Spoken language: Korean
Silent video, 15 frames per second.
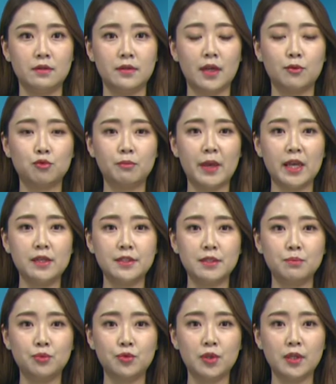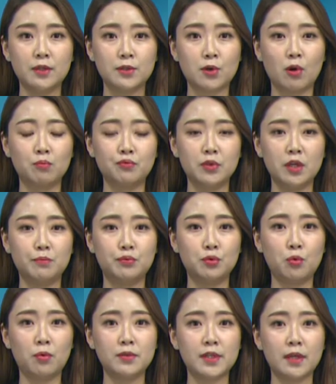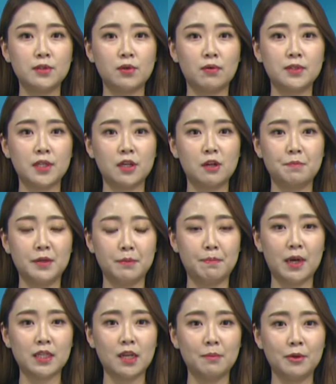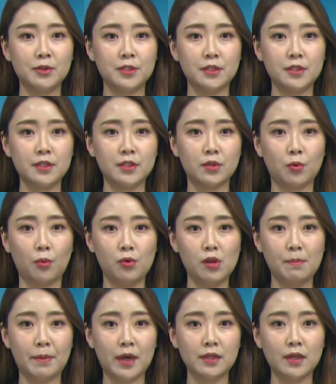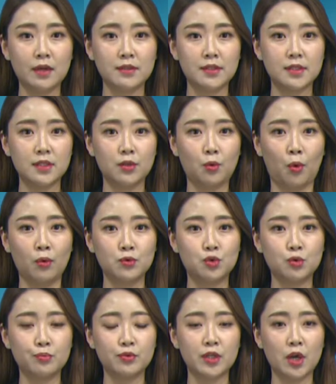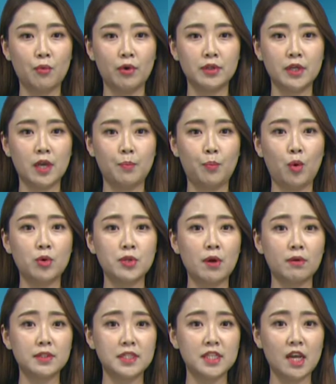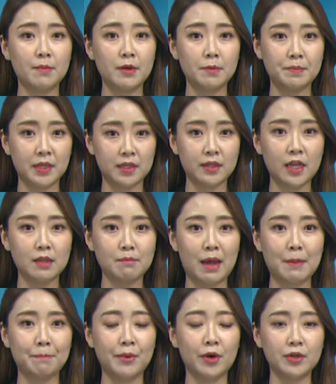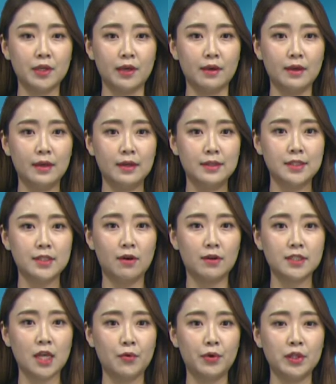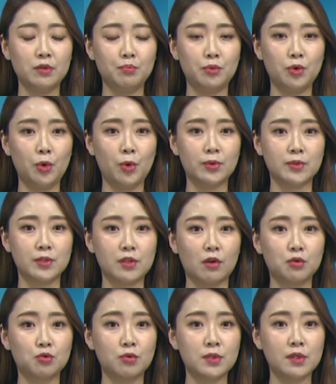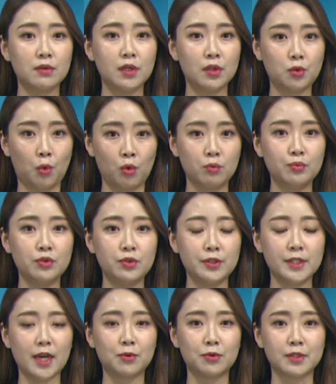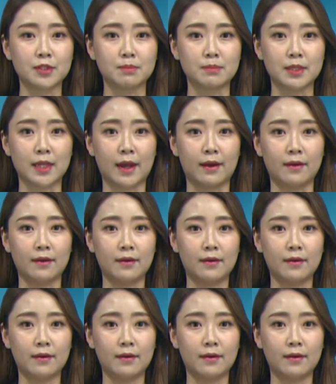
대구 매일신문이 정부의 부동산 정책을 비판하며 실은 5.18 당시 공수부대원의 폭력 진압을 빗댄 만평이 지역사회는 물론 전국적인 공분을 사고 있습니다.